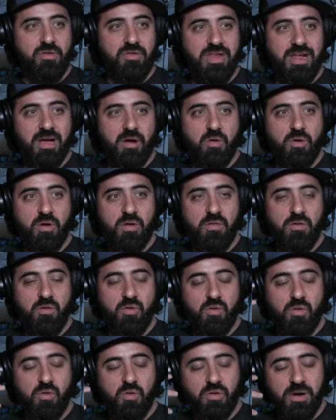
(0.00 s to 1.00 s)
yo diría, eh,
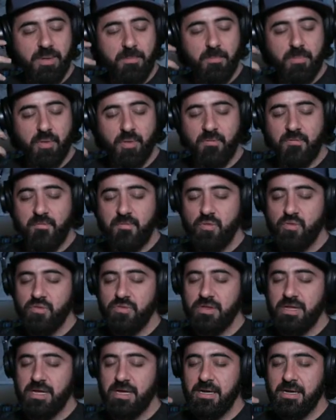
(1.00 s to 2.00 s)
con, una
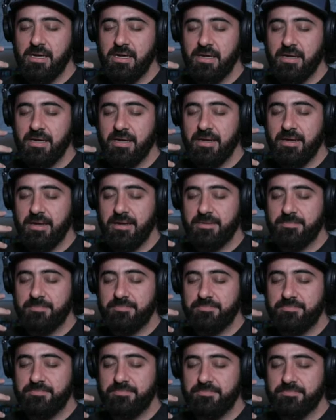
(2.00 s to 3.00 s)
profunda,
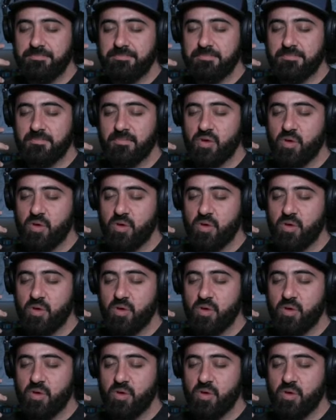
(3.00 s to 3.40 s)
em,